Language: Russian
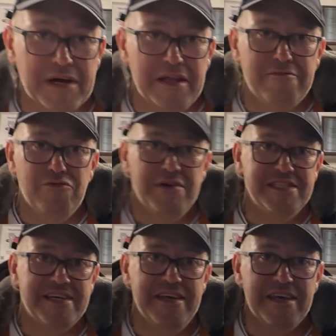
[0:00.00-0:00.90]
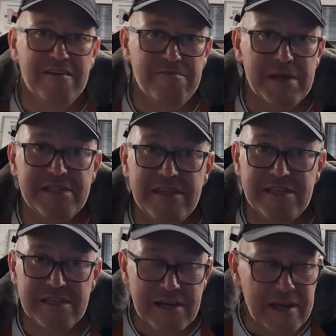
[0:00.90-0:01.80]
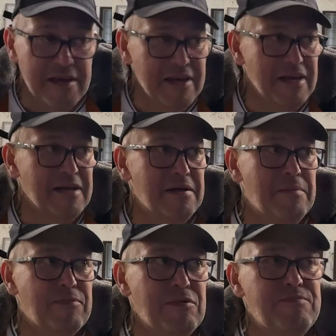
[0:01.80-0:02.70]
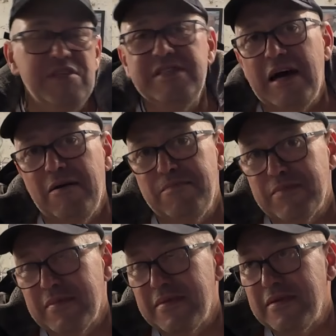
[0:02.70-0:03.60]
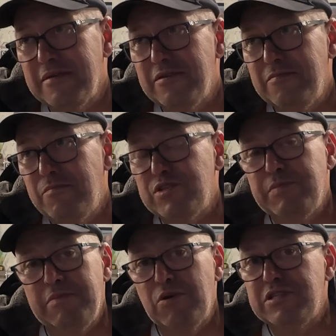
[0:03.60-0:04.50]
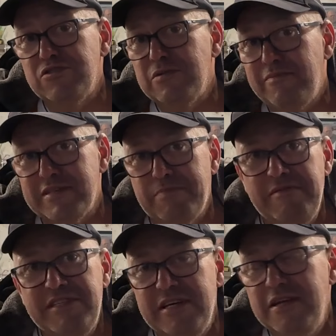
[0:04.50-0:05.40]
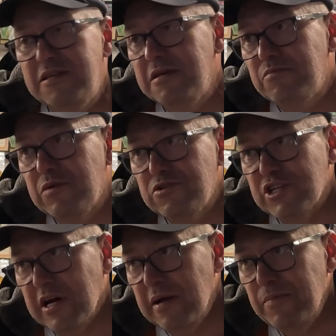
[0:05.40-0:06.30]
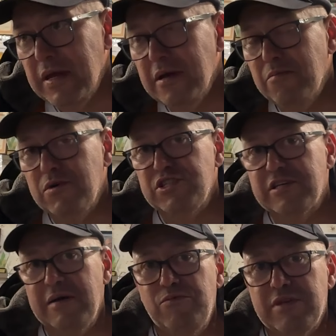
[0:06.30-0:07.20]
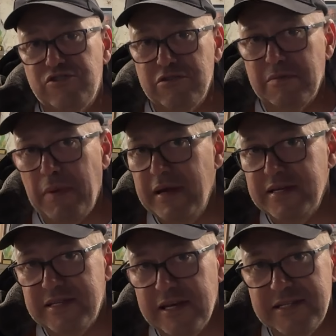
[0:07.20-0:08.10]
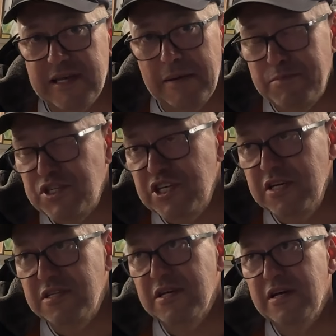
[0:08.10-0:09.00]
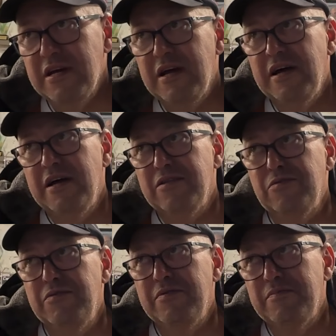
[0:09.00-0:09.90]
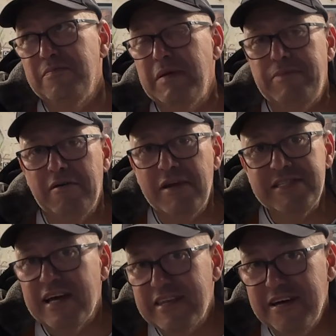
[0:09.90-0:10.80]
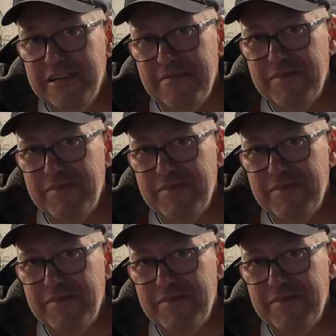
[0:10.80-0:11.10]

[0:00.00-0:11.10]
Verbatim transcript: главу из книги вместе с Ирой, ну, не знаю, может быть, просто, чтобы вас повеселить немножко, может, кому-то что-то полезное сообщить, ну, мы первый раз так делаем. Ну,